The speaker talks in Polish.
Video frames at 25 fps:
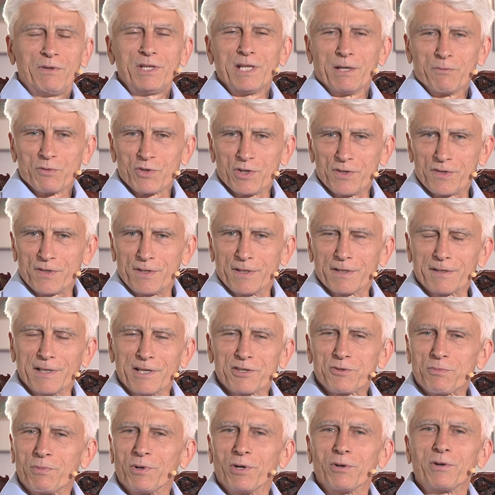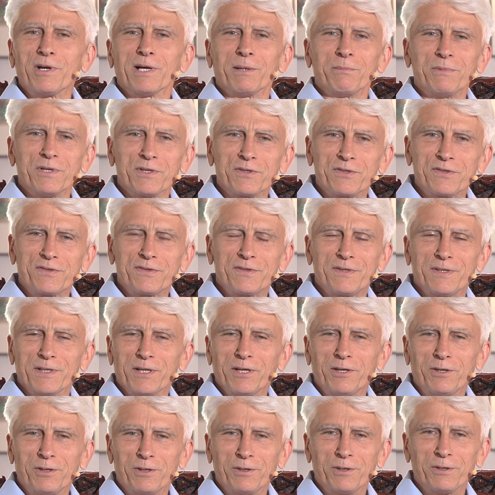Witam wszystkich. Nasz program jest
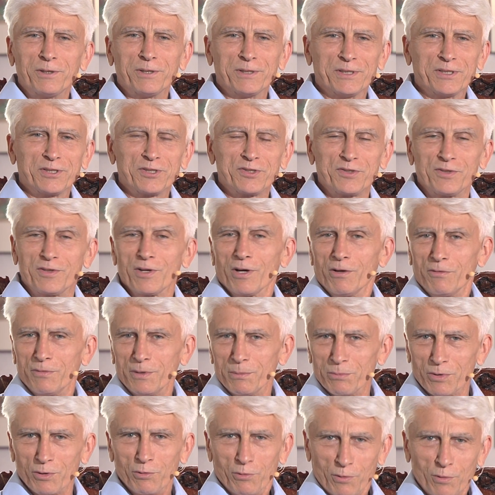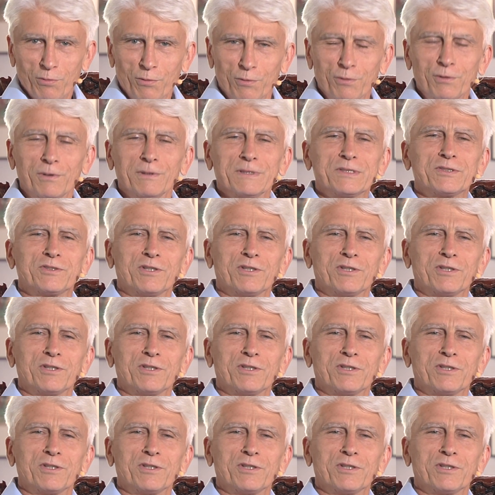o zdrowym ruchu,